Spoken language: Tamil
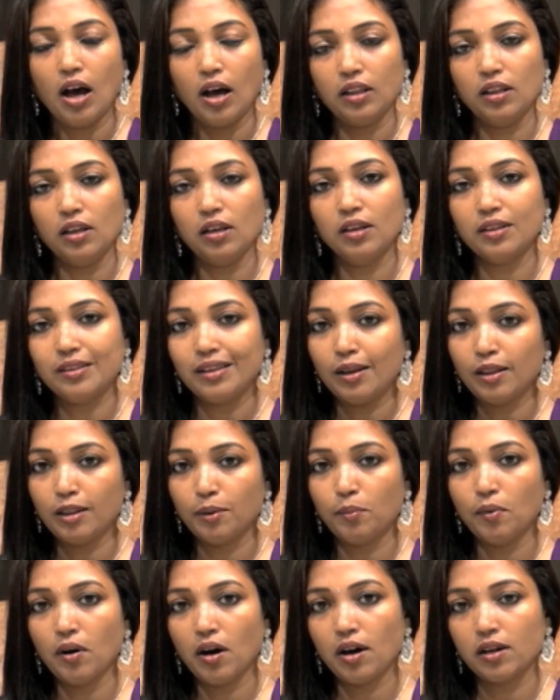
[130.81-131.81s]
அதே நேரத்தில்
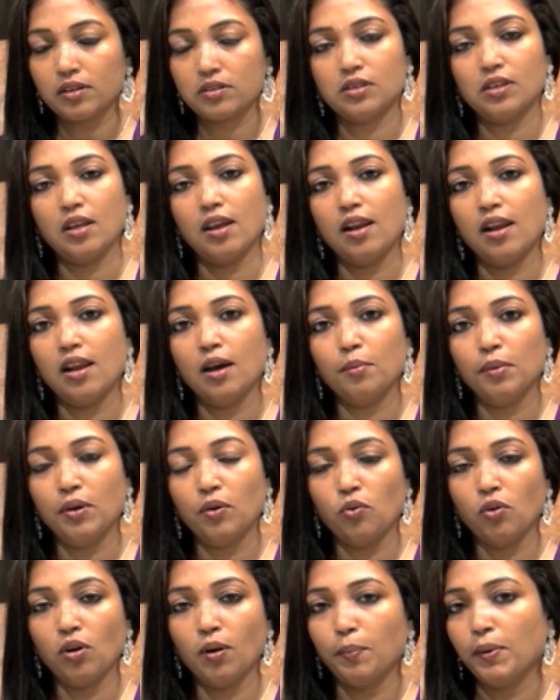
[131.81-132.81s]
அந்த மார்க்ஸ் எல்லாமே
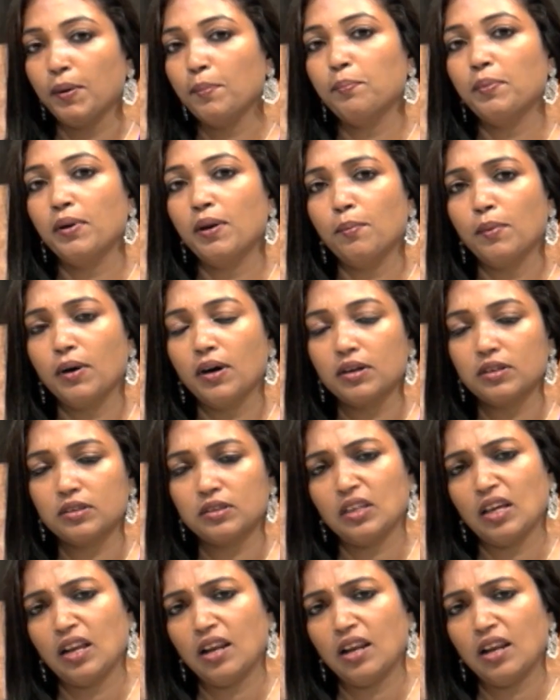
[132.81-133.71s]
உங்களுக்கு பிம்பிள் மார்க்ஸ்